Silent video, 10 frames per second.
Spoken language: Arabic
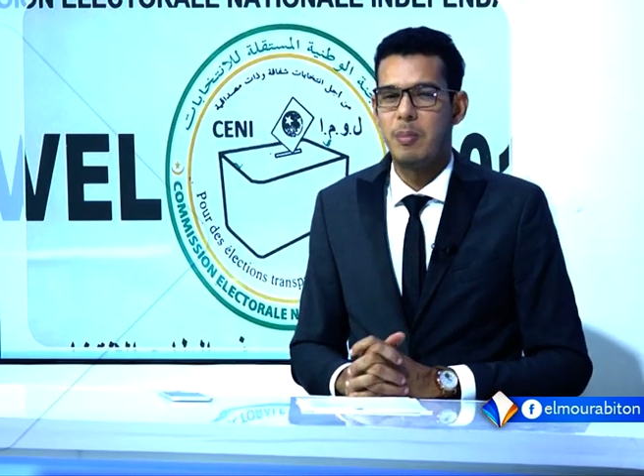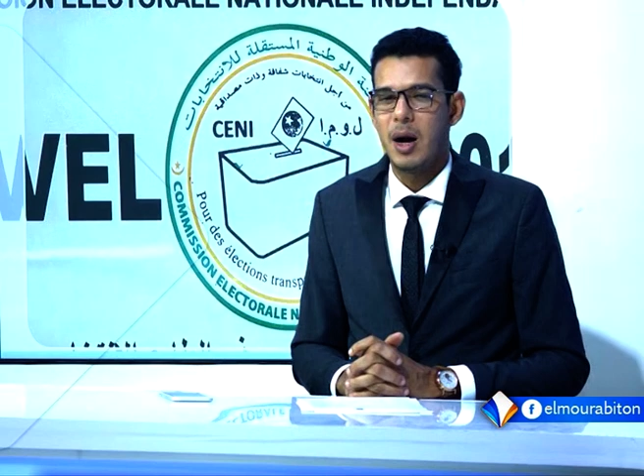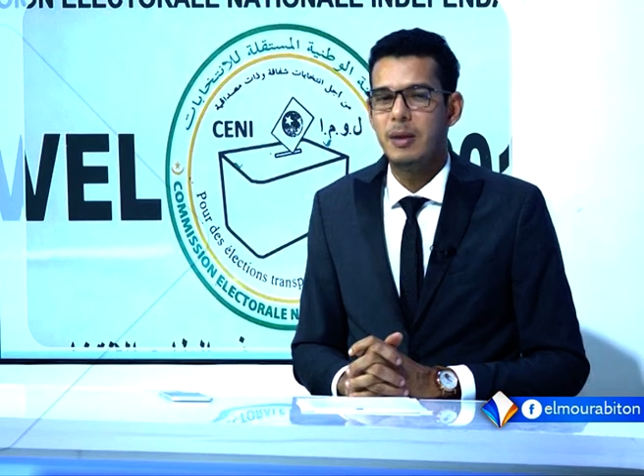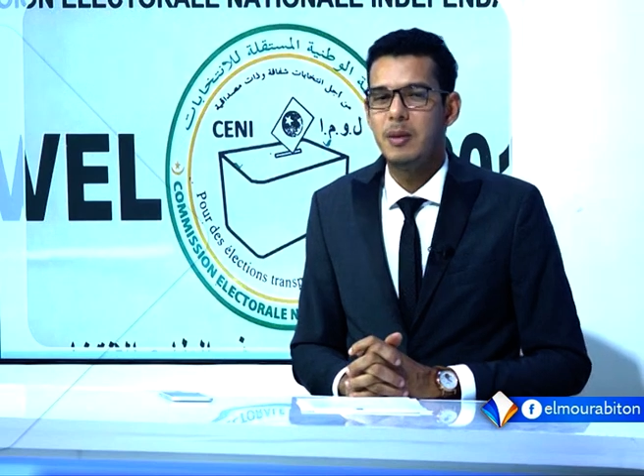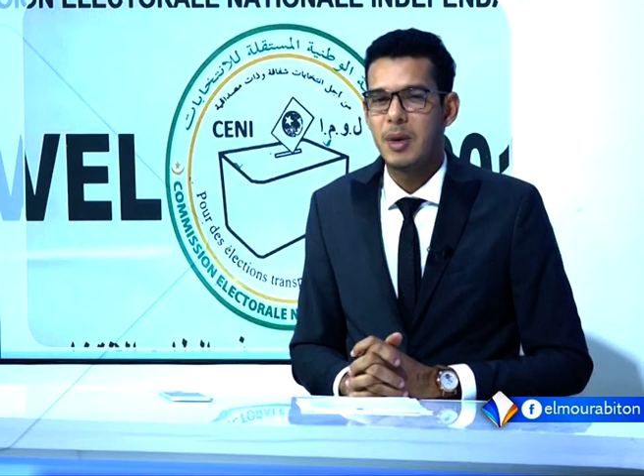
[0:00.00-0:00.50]

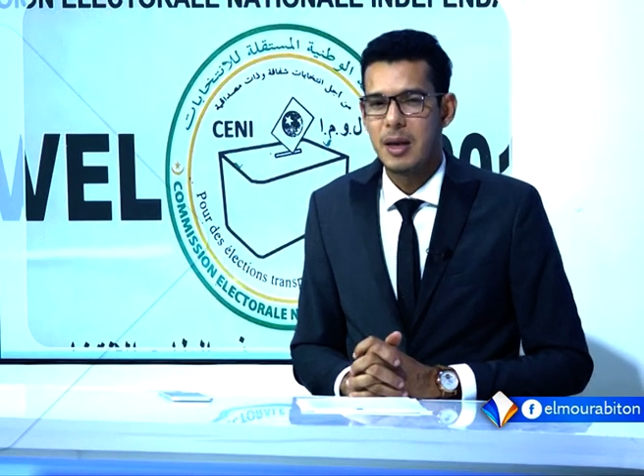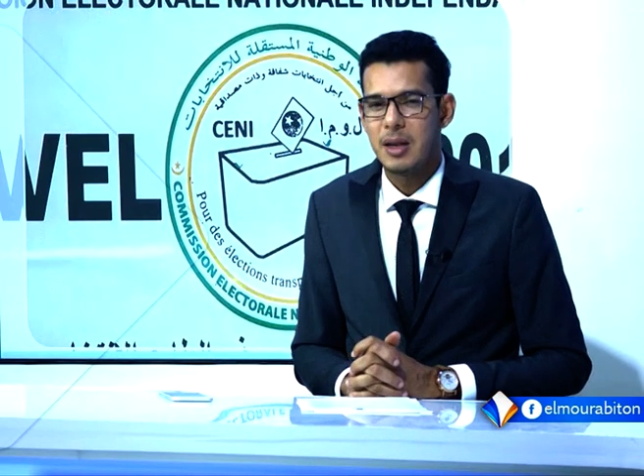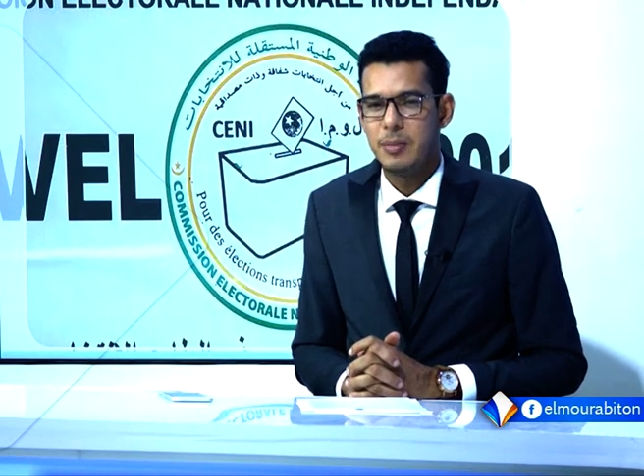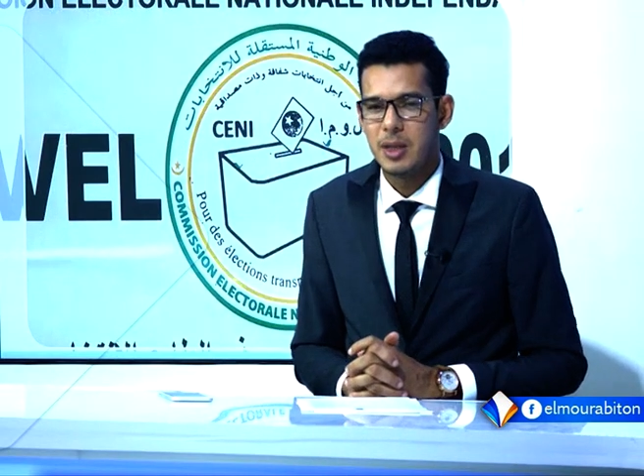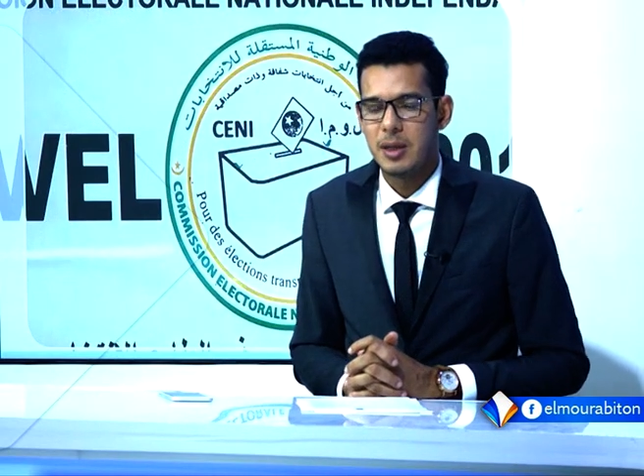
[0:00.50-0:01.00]
بعض
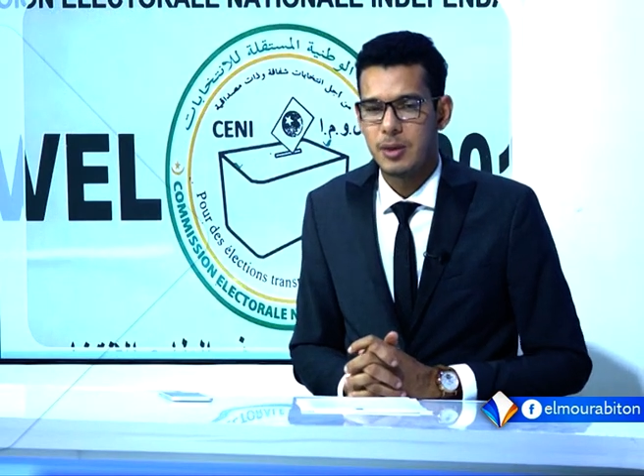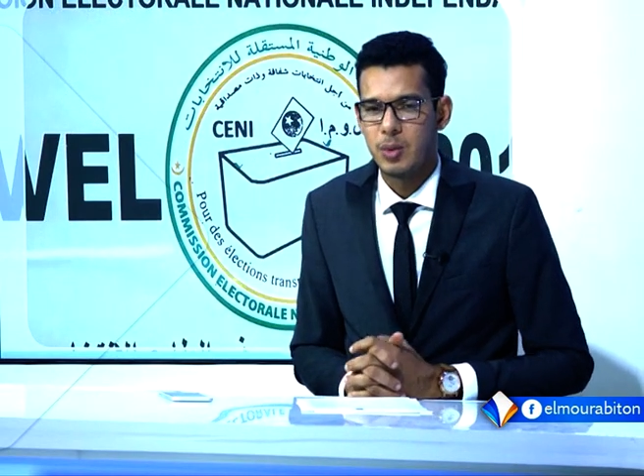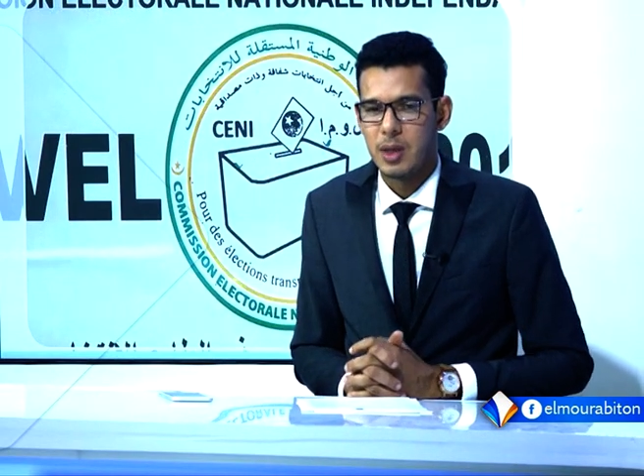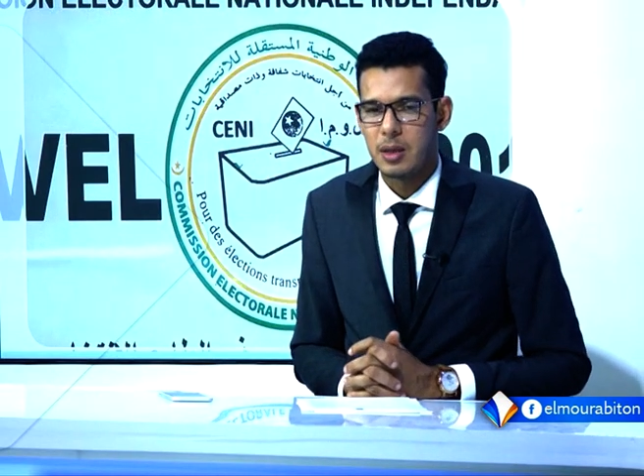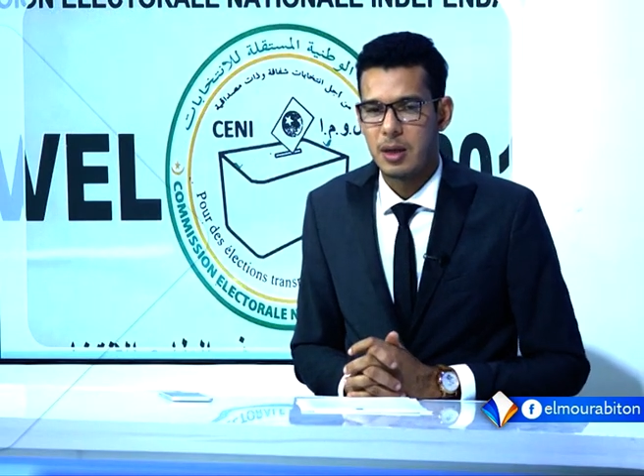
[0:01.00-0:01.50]
مكاتب
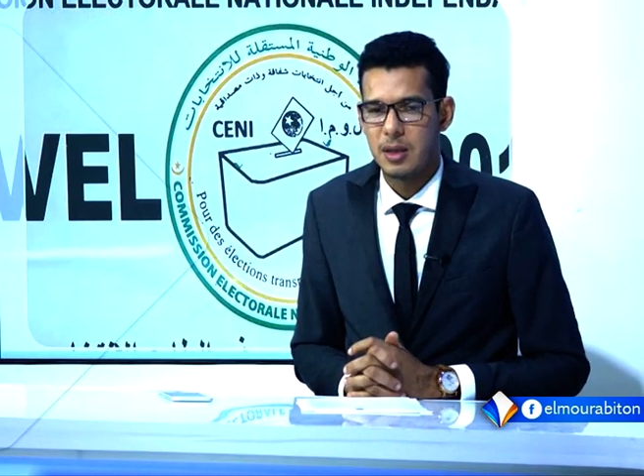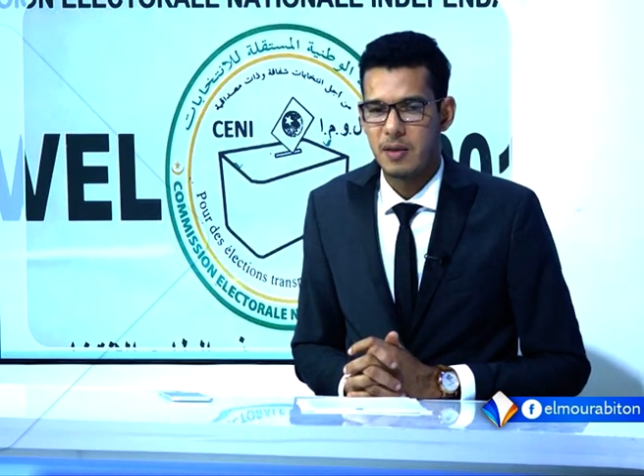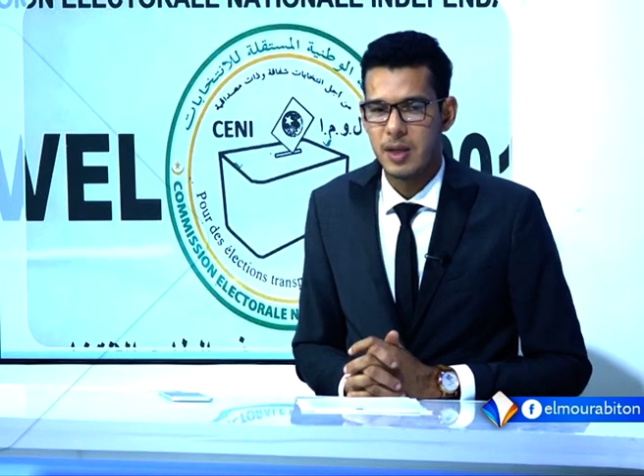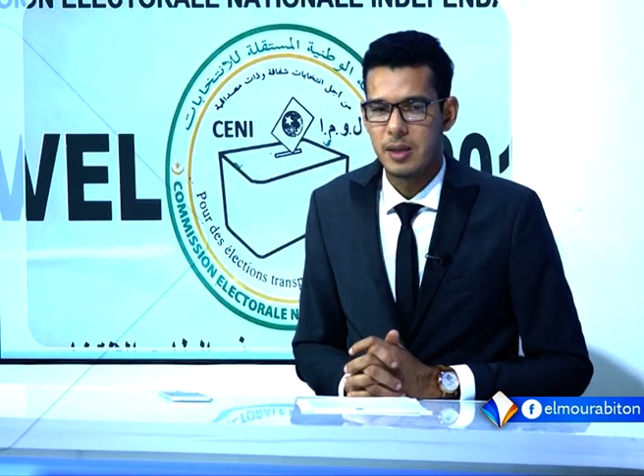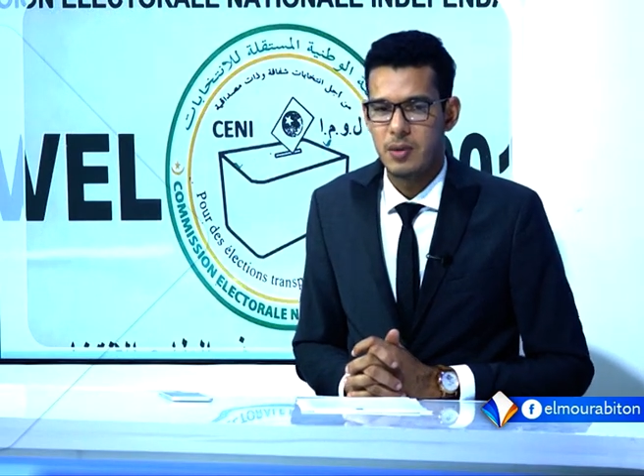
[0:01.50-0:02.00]
التصويت
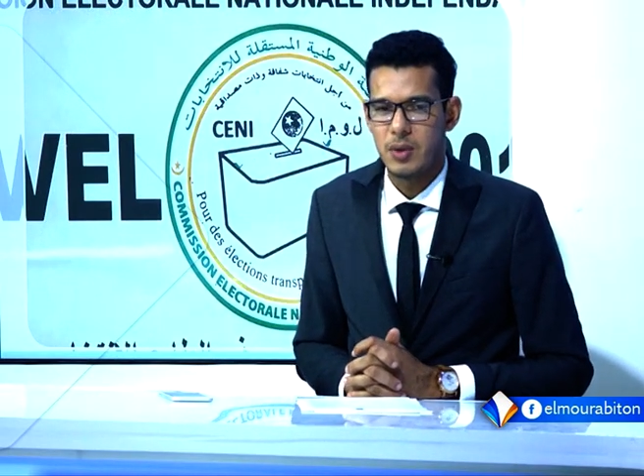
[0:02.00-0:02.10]
التفاصيل